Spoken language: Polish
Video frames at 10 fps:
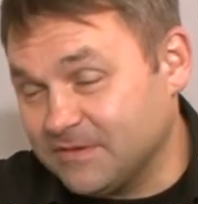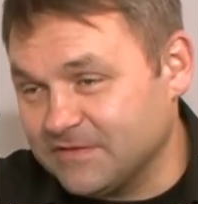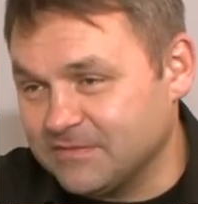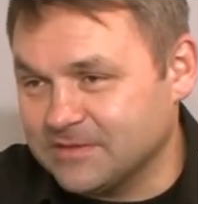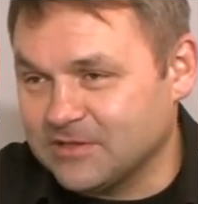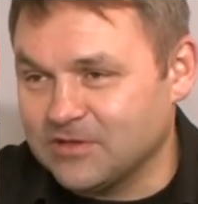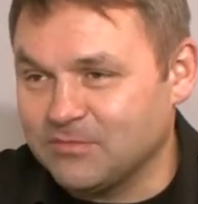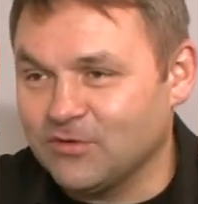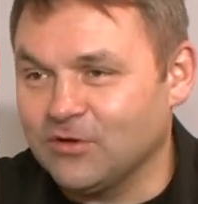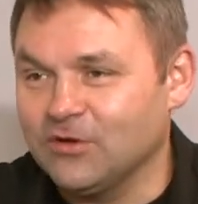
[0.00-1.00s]
Pewnie by to nie
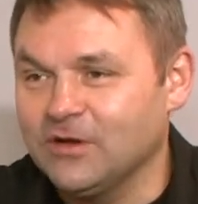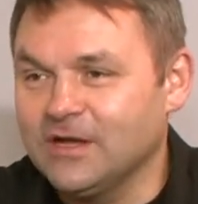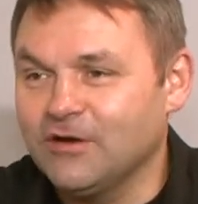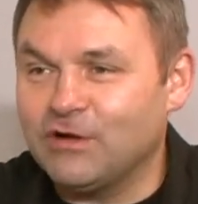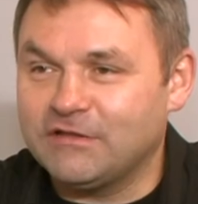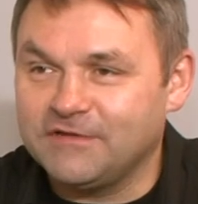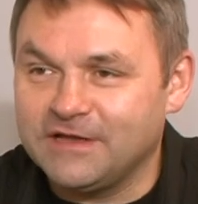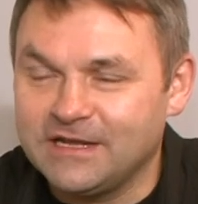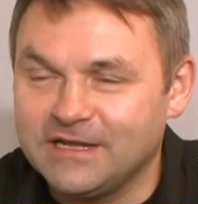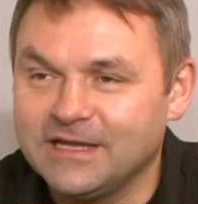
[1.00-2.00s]
było
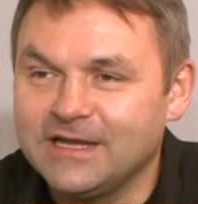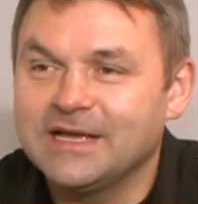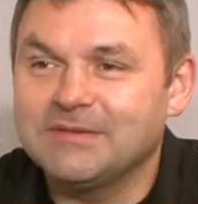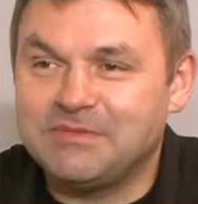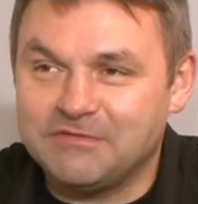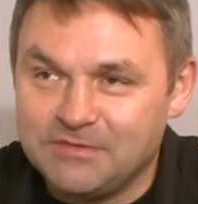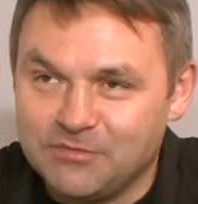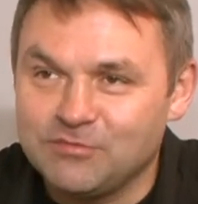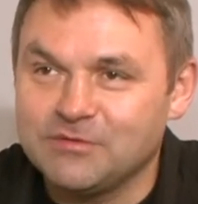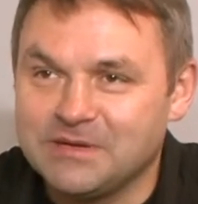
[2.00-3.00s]
łatwe, ale pewnie
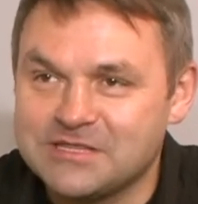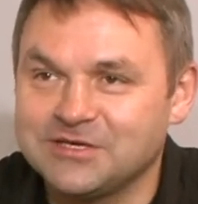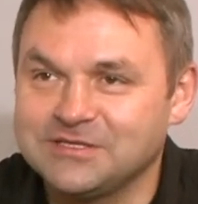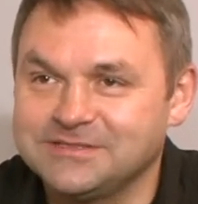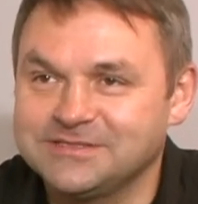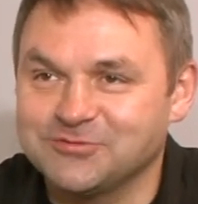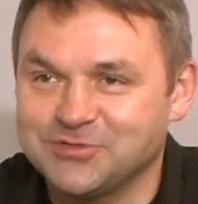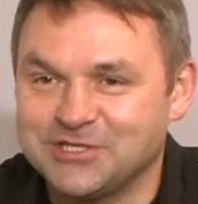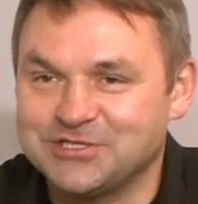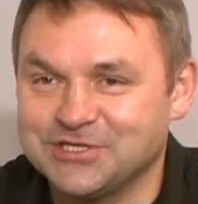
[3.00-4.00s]
byłbym bardziej
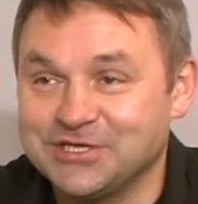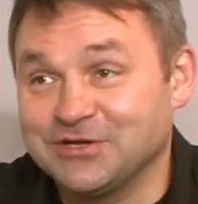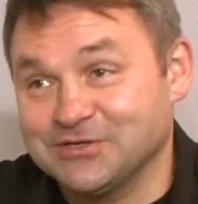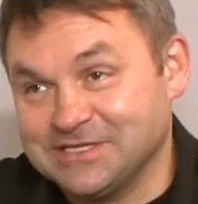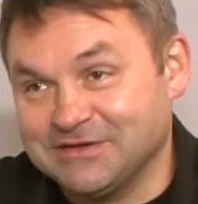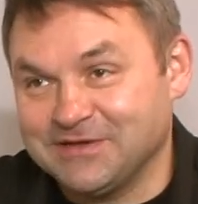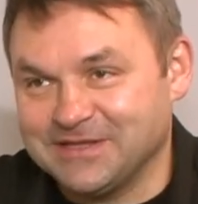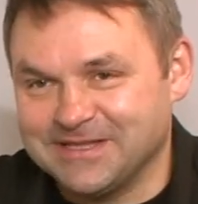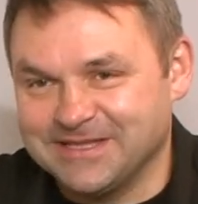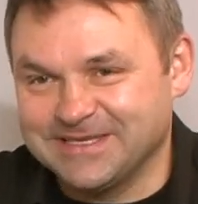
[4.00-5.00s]
skuteczny i
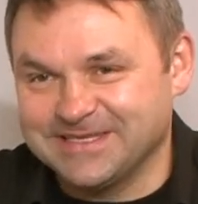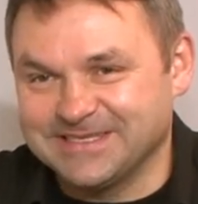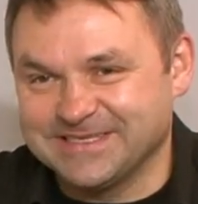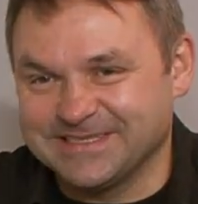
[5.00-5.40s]
konsekwentny.